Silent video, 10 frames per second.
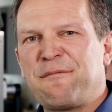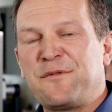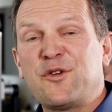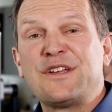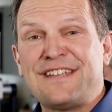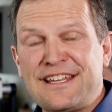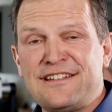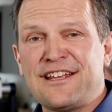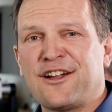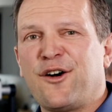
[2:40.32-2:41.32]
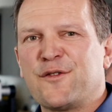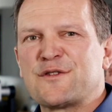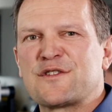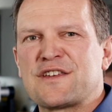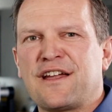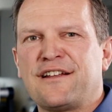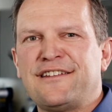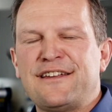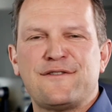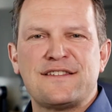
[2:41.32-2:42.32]
haben, neue Techniken aufzuzeigen,
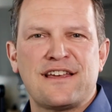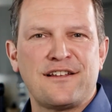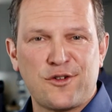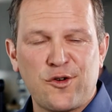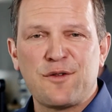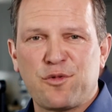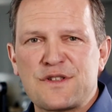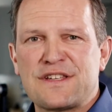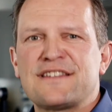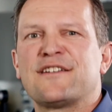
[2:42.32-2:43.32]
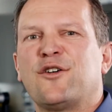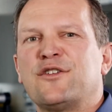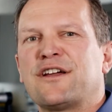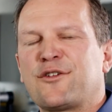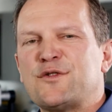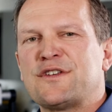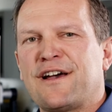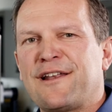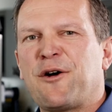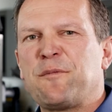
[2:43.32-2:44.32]
die effiziente neue Prozesse auch in der Küche
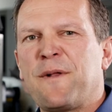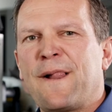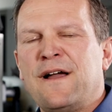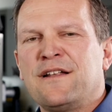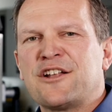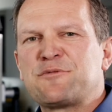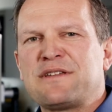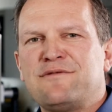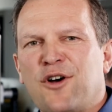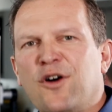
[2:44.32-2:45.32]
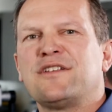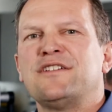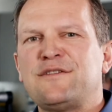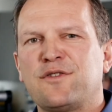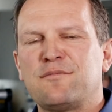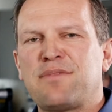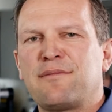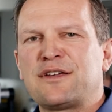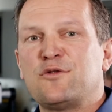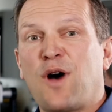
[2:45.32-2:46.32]
erlauben, dann sprechen wir heute nicht von
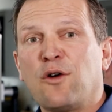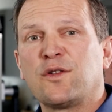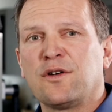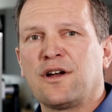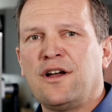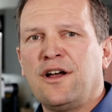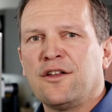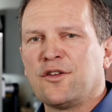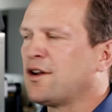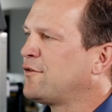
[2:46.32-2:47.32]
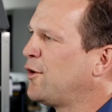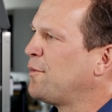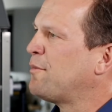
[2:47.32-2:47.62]
Barbecue Outdoor, sondern vom